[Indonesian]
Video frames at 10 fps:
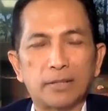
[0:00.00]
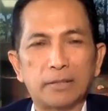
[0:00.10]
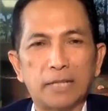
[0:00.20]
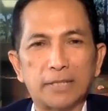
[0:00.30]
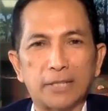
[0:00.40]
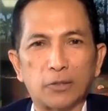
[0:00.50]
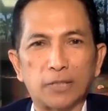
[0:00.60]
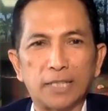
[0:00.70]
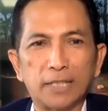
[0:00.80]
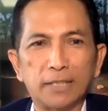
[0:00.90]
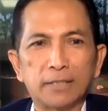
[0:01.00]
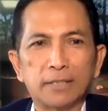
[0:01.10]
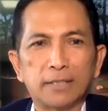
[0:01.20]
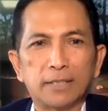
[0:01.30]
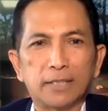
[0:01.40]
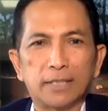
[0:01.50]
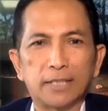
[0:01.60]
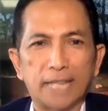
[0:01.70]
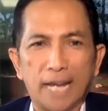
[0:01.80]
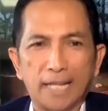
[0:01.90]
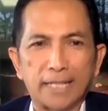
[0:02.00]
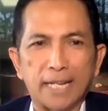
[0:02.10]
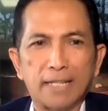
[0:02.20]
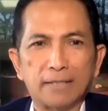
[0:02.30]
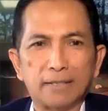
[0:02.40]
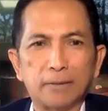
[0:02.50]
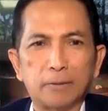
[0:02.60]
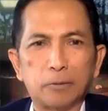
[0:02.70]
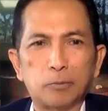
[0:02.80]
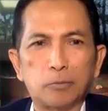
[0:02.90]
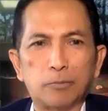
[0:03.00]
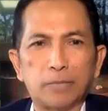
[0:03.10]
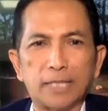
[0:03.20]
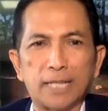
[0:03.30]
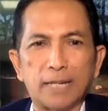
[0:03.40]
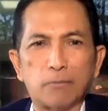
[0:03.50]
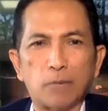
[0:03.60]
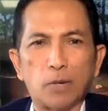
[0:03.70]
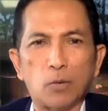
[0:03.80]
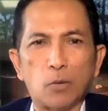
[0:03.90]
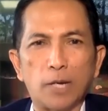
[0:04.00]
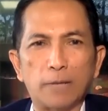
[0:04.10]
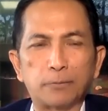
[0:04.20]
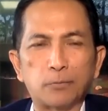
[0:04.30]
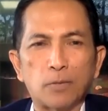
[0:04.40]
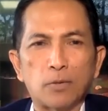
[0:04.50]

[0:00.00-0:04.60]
eh, Saroni eh, tidak ada eh, pernyataan bahwa